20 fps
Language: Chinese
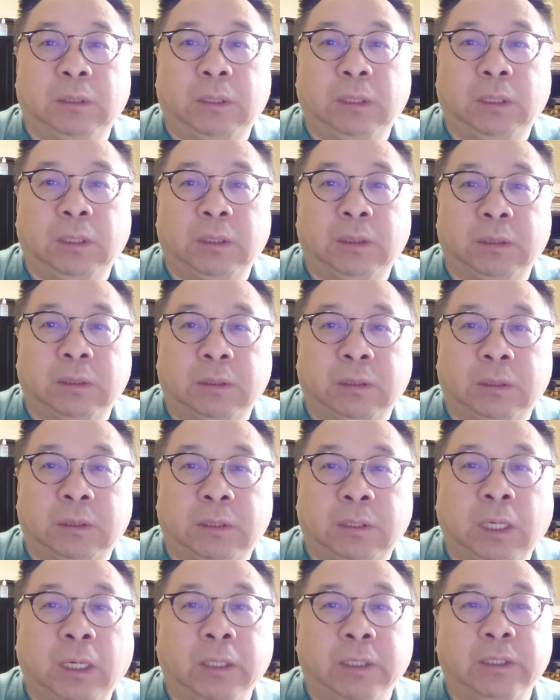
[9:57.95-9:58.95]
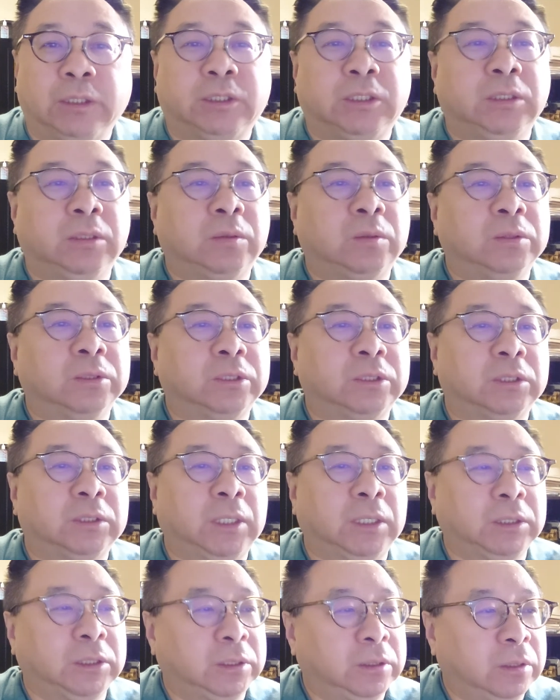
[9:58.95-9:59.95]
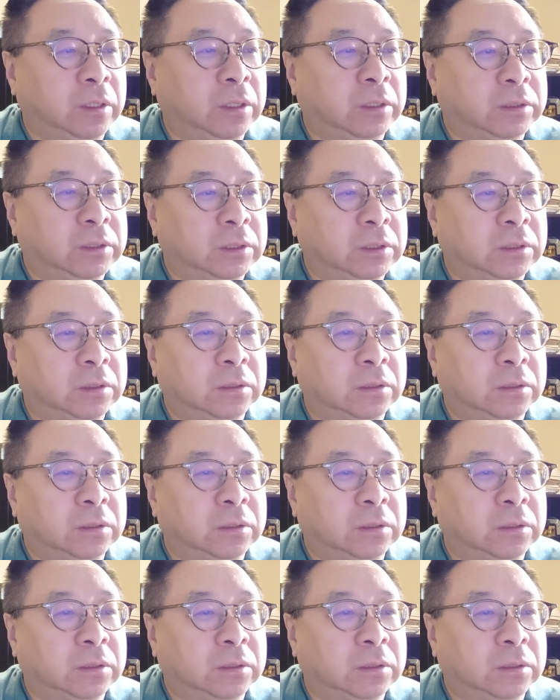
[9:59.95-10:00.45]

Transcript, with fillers: 呃搞一个新的公司，那你要